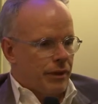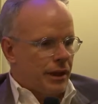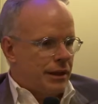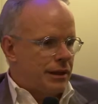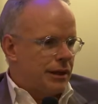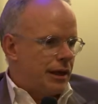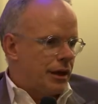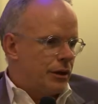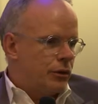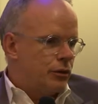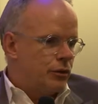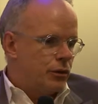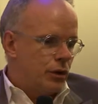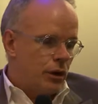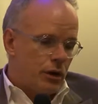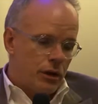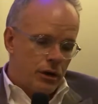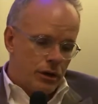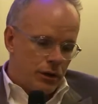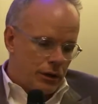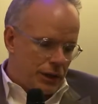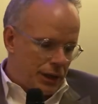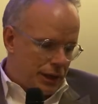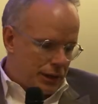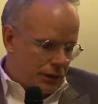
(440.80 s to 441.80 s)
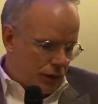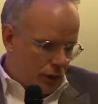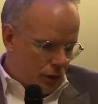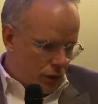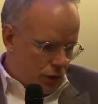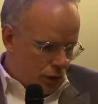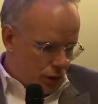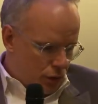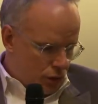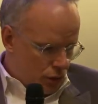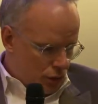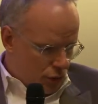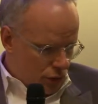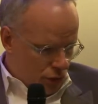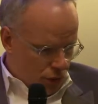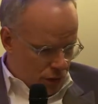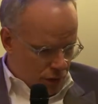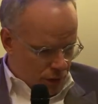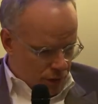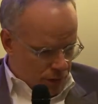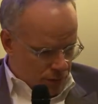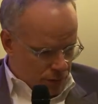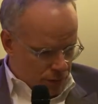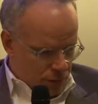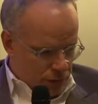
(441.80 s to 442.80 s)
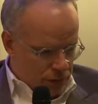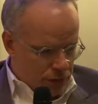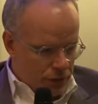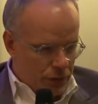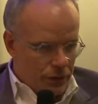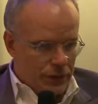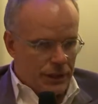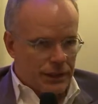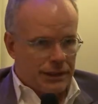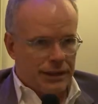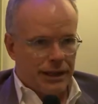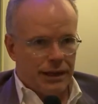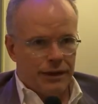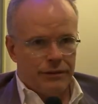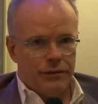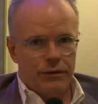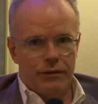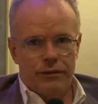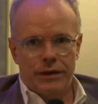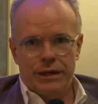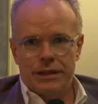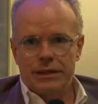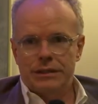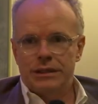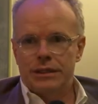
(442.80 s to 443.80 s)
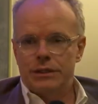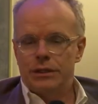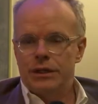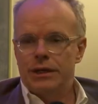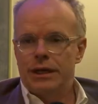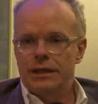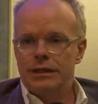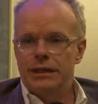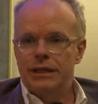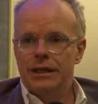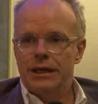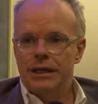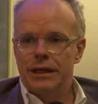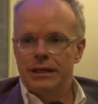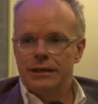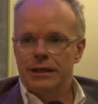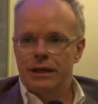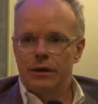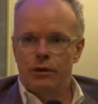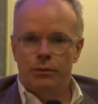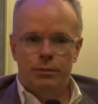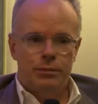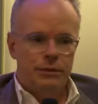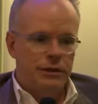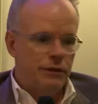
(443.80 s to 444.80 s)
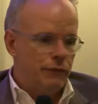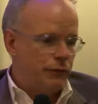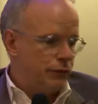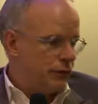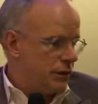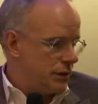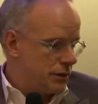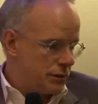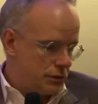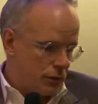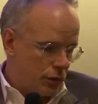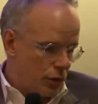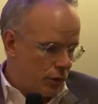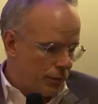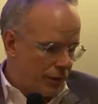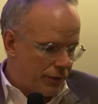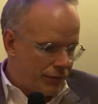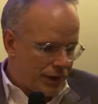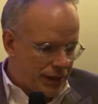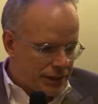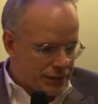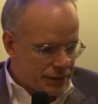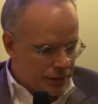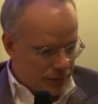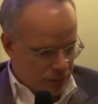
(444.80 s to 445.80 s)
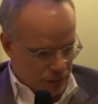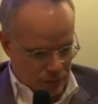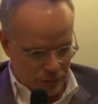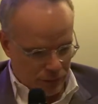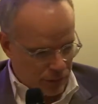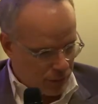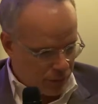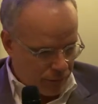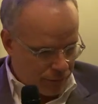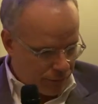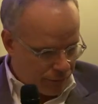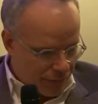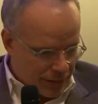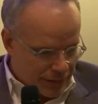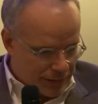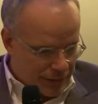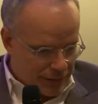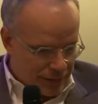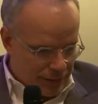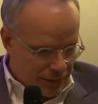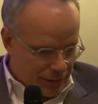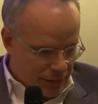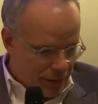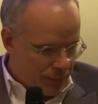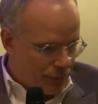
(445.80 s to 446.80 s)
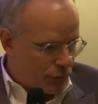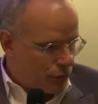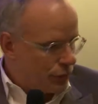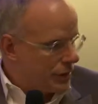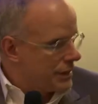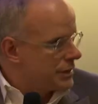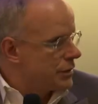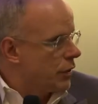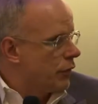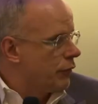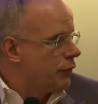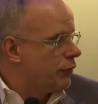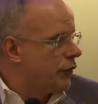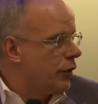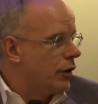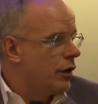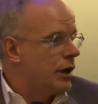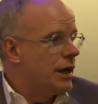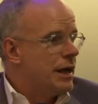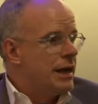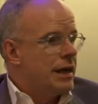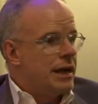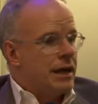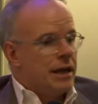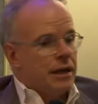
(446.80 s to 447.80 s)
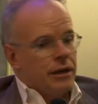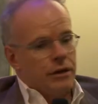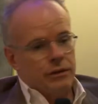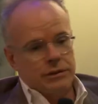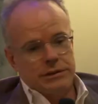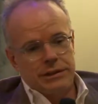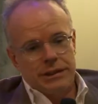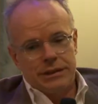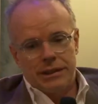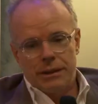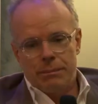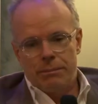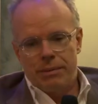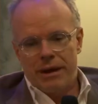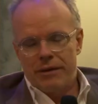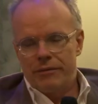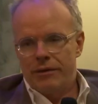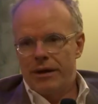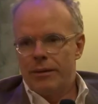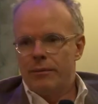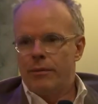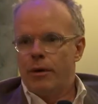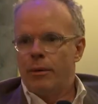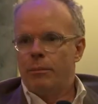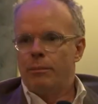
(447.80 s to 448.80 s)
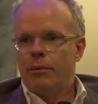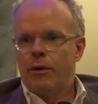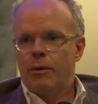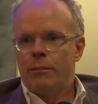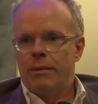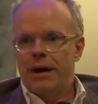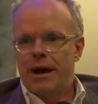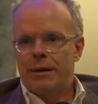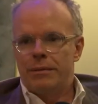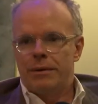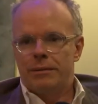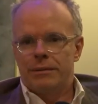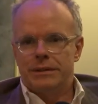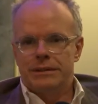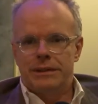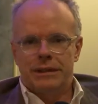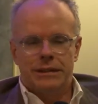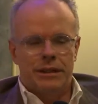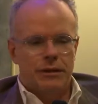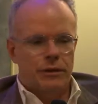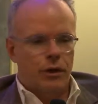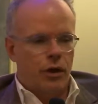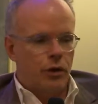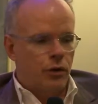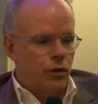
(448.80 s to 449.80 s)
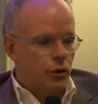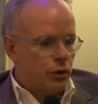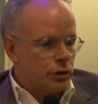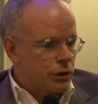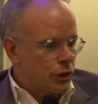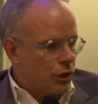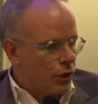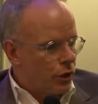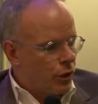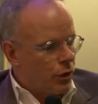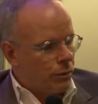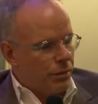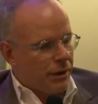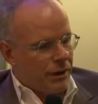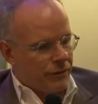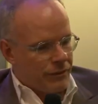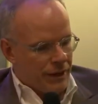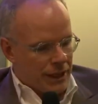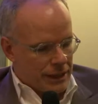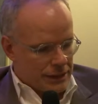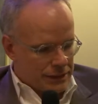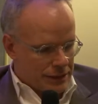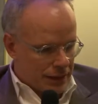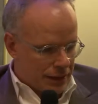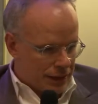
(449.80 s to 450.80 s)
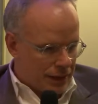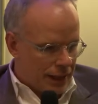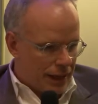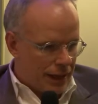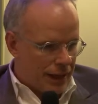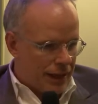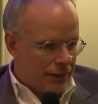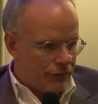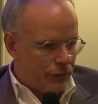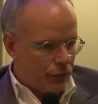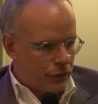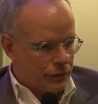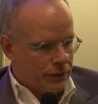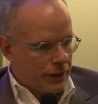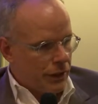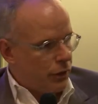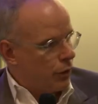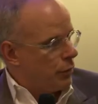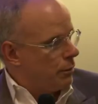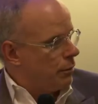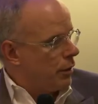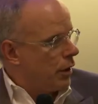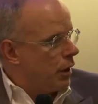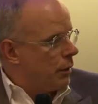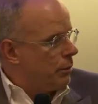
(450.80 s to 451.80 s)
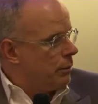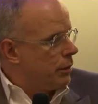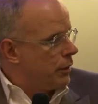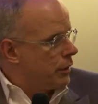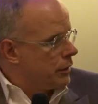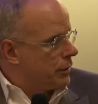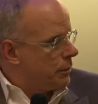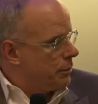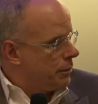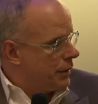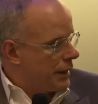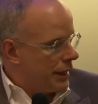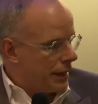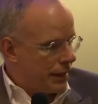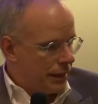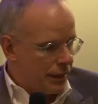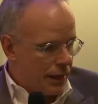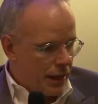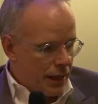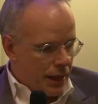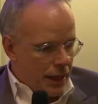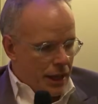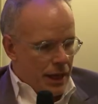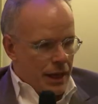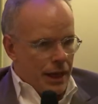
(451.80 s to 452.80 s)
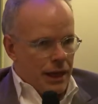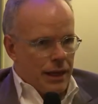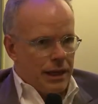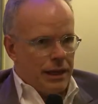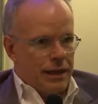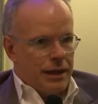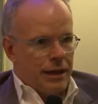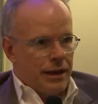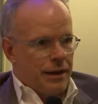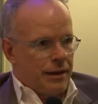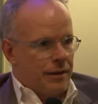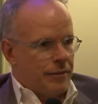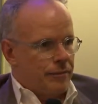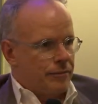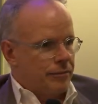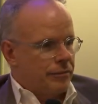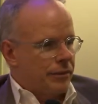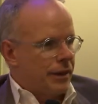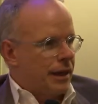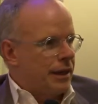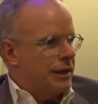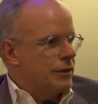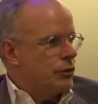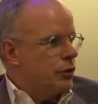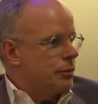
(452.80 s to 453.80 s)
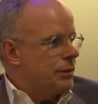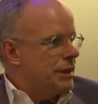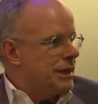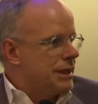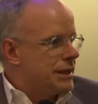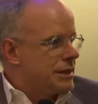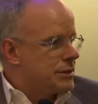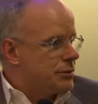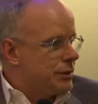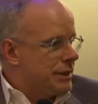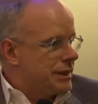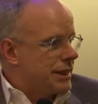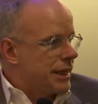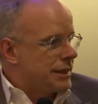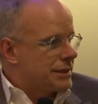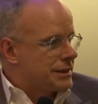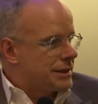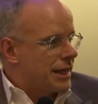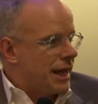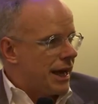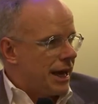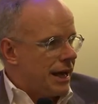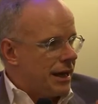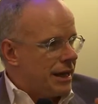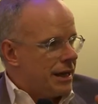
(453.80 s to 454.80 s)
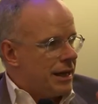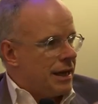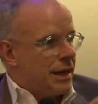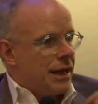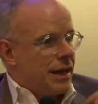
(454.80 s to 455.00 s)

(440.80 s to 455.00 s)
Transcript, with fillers: il y a eu un étrange monsieur qui est arrivé au vernissage qui a dit qu'il était le petit-fils de Robert Walzer. On n'a jamais eu des enfants, donc ce n'était pas vraiment probable, mais c'était un autre Robert Walzer qui a inventé le ballpoint pen. Euh, et, Dominique, suite à ça,